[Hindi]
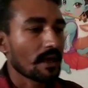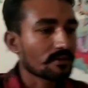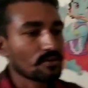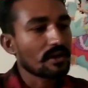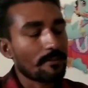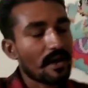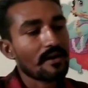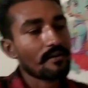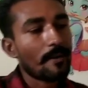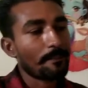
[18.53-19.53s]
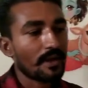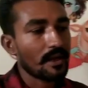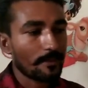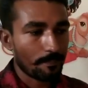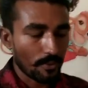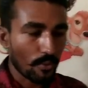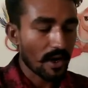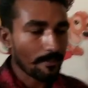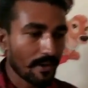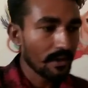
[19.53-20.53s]
एक्चुअली हमारा वहाँ पे
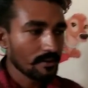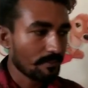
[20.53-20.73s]
प्रोग्राम है